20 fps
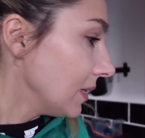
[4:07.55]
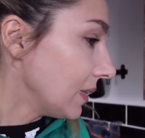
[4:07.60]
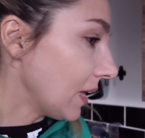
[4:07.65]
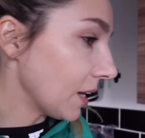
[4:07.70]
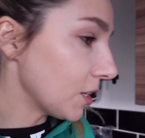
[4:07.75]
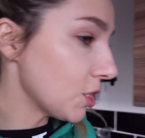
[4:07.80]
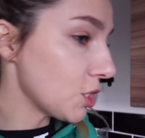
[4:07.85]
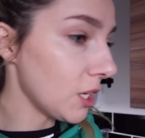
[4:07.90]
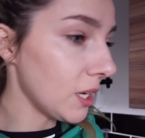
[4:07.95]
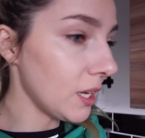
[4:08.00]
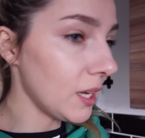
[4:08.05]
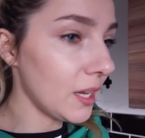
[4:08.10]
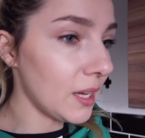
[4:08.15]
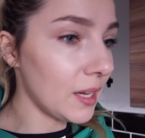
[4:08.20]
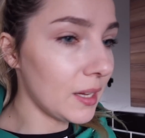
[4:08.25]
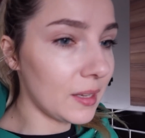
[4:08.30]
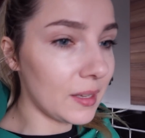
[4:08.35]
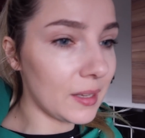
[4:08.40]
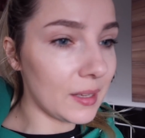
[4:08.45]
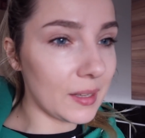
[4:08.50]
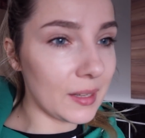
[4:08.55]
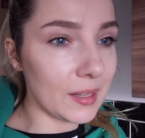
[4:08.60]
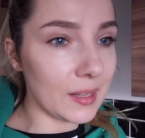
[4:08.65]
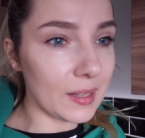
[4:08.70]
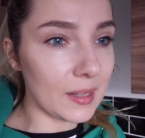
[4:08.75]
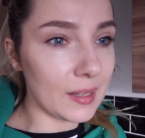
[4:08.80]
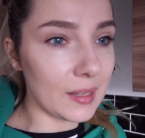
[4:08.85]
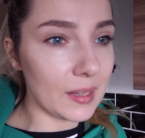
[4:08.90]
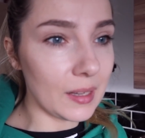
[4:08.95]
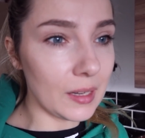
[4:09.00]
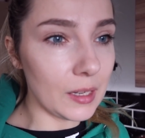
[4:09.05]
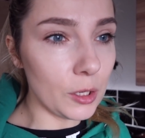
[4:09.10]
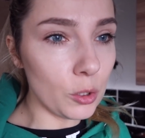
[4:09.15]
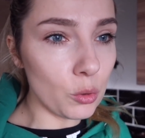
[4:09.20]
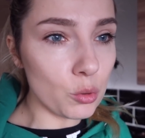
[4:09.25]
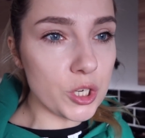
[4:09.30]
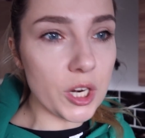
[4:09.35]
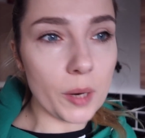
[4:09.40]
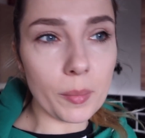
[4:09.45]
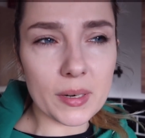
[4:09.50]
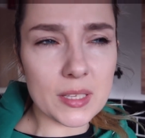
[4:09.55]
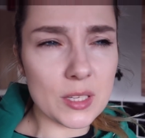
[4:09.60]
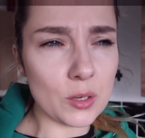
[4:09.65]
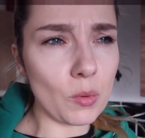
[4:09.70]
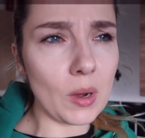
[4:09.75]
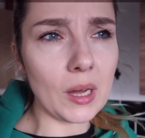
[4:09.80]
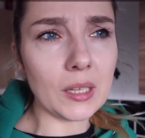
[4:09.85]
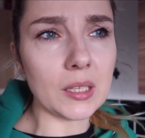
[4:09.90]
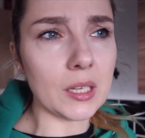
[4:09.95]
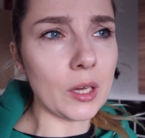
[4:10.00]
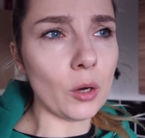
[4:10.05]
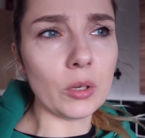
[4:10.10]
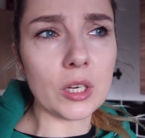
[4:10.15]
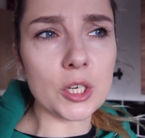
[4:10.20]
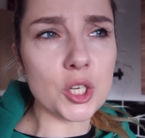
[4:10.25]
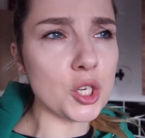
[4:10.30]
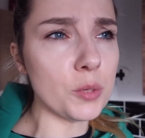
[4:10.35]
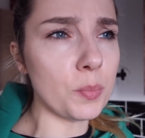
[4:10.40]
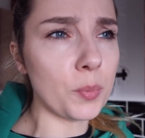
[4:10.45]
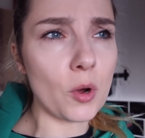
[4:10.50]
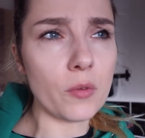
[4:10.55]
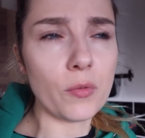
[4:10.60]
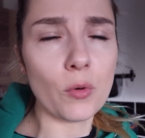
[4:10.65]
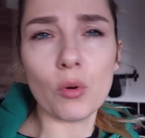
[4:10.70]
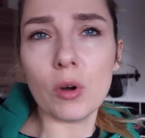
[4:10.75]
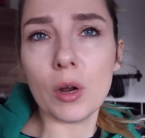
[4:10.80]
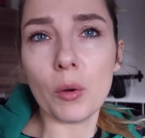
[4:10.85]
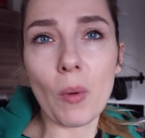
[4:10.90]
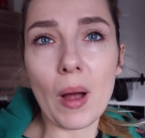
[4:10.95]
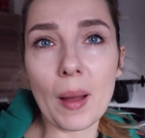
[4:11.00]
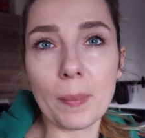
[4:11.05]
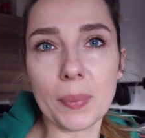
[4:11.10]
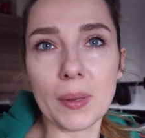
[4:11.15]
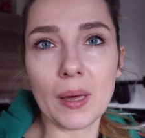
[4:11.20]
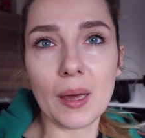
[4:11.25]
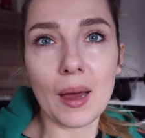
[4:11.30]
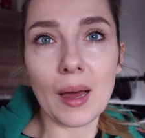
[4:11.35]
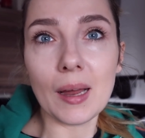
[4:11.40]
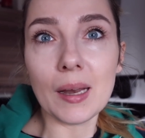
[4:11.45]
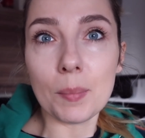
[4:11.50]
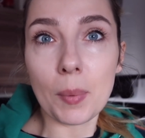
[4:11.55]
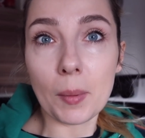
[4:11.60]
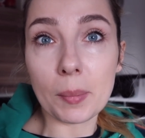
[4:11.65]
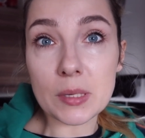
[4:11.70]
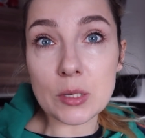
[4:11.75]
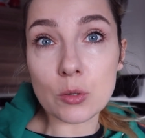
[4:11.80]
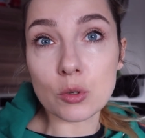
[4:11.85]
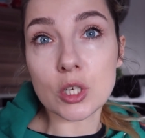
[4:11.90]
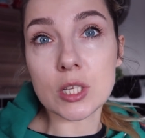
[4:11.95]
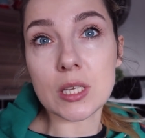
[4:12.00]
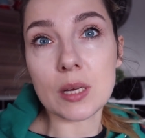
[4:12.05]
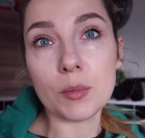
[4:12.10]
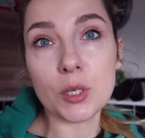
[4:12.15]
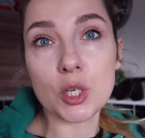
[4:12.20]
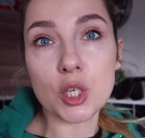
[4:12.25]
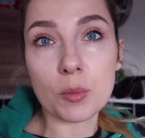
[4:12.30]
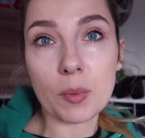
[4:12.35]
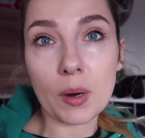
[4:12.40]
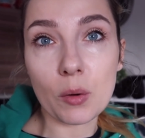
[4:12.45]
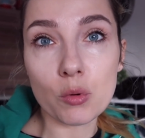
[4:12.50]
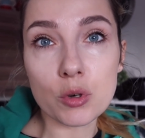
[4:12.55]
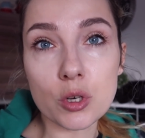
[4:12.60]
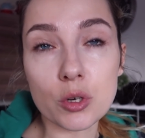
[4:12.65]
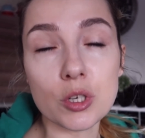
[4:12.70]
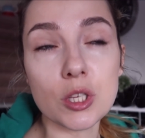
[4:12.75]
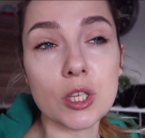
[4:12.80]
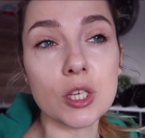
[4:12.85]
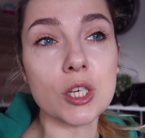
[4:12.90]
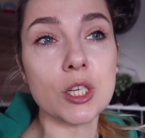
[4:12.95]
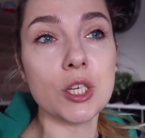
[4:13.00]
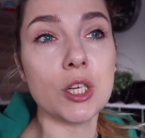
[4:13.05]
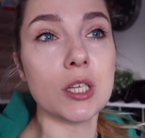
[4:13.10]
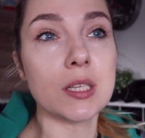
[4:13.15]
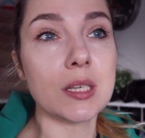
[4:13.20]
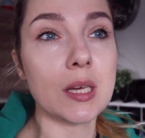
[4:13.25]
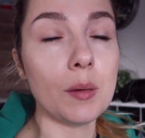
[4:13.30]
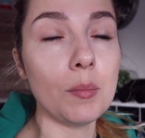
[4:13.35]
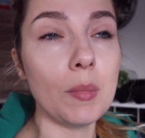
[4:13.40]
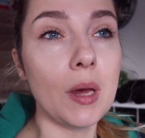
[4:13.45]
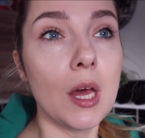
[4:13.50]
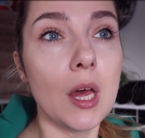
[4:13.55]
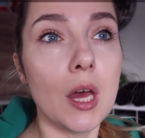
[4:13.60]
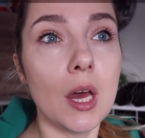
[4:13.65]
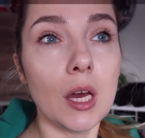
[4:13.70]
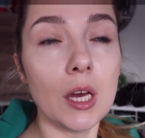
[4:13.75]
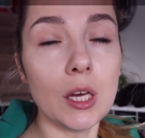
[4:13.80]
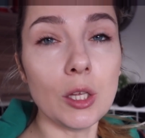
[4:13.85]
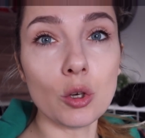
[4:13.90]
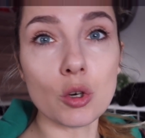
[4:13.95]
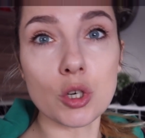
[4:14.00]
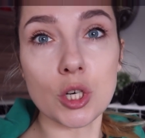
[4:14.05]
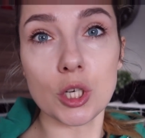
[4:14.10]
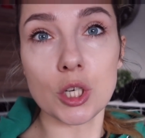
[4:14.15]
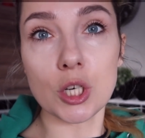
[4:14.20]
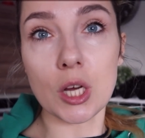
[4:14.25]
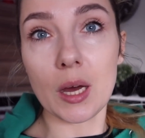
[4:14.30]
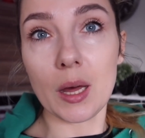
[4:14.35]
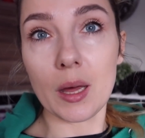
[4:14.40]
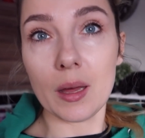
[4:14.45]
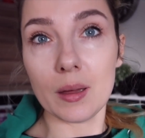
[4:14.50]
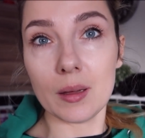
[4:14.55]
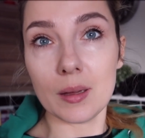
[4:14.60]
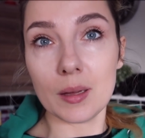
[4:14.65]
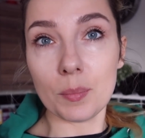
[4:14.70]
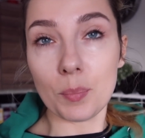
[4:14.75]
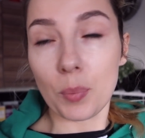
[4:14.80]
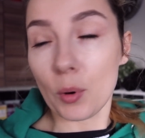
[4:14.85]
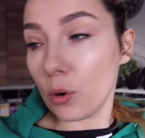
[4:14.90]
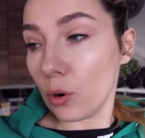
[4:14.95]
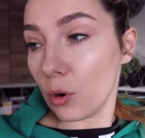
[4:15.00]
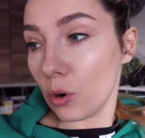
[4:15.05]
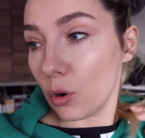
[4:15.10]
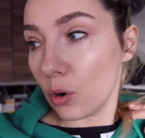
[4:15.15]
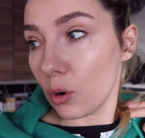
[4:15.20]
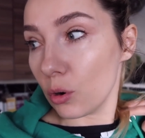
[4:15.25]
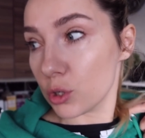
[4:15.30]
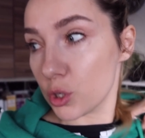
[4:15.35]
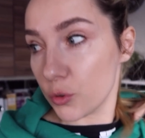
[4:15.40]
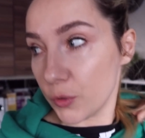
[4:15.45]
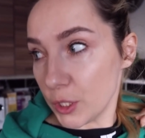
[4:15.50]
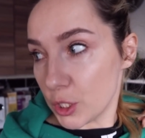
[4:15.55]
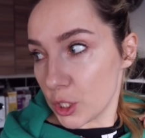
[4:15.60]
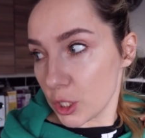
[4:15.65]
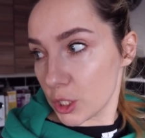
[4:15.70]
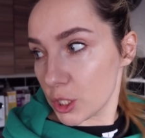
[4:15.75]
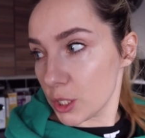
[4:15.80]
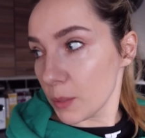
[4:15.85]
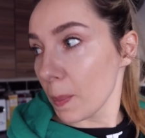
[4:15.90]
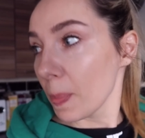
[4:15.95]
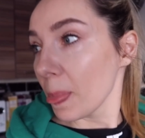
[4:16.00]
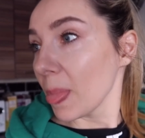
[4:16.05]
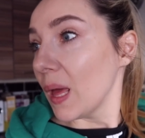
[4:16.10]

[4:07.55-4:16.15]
Także e, Lilusia bardzo ładnie, ona szybko w ogóle łapie, ale po prostu czasami trzeba usiąść też z dzieckiem i troszeczkę e, poćwiczyć.